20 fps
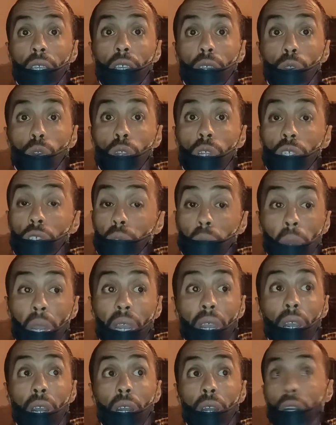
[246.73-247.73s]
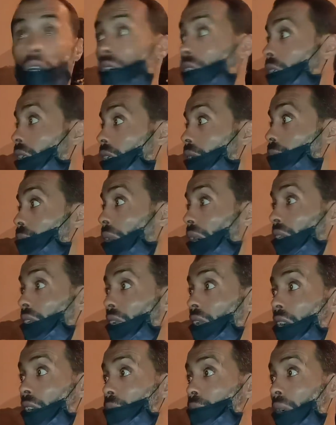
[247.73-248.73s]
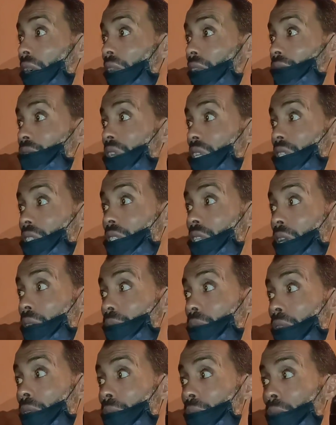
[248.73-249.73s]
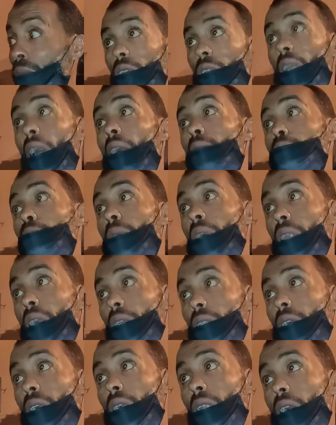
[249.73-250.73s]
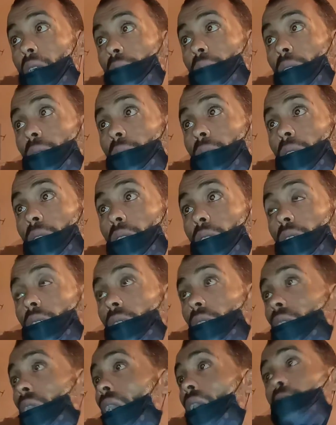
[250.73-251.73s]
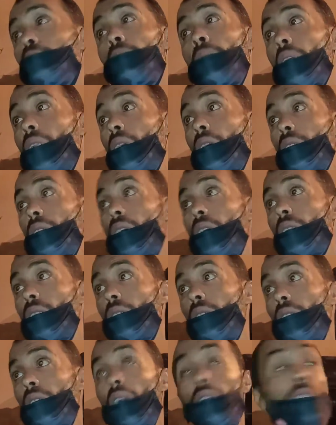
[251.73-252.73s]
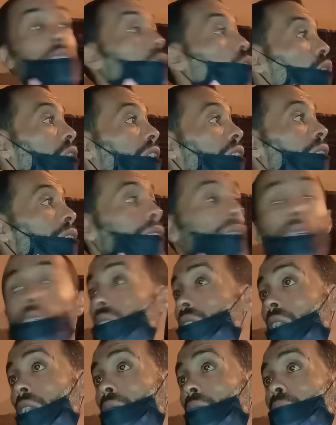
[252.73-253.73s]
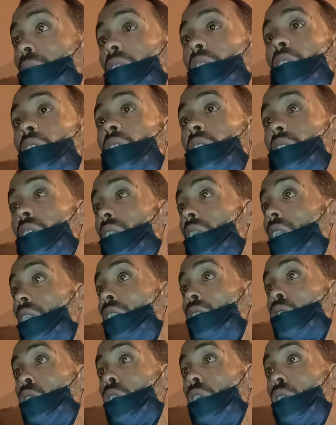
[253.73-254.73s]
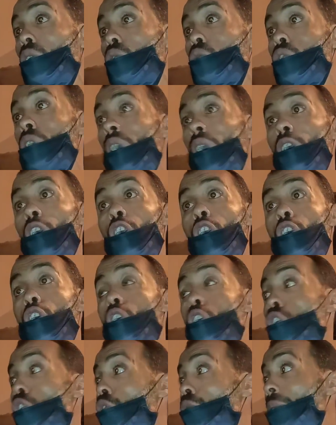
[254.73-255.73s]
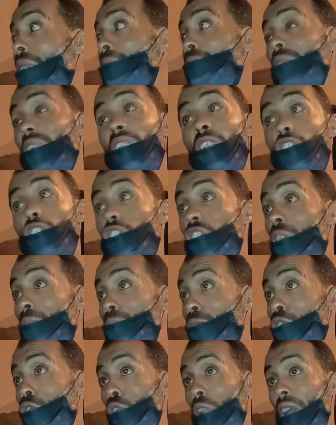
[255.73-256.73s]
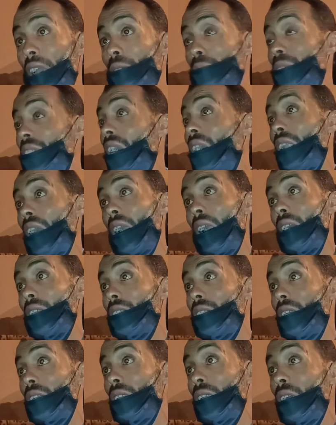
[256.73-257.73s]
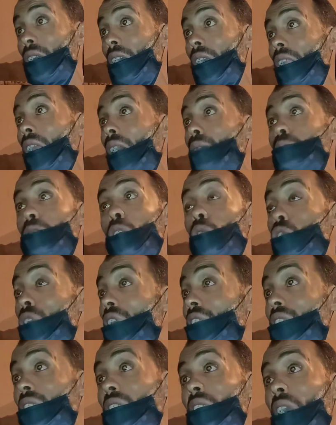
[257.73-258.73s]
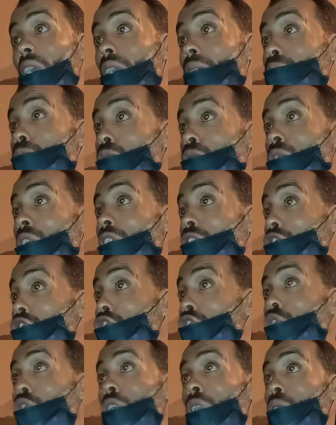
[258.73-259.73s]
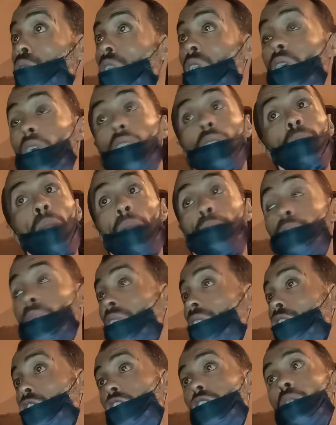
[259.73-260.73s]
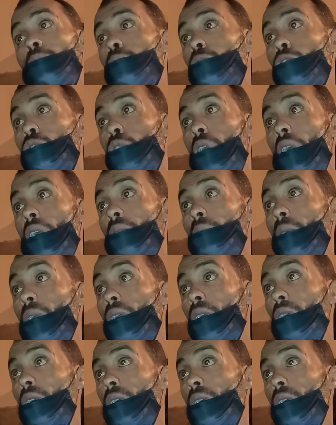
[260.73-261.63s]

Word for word: كيكون ما باقي الان ما عرفناش السبب لا عمرها دار حبيبي لا عمرها دار تسول عليه الناس كاملين انسان خلوق اخويا وما عمرنا شفنا منه العيب صراحه راه 35 عام ديال الجوره ولا هذه ما عمرنا شفنا منه العيب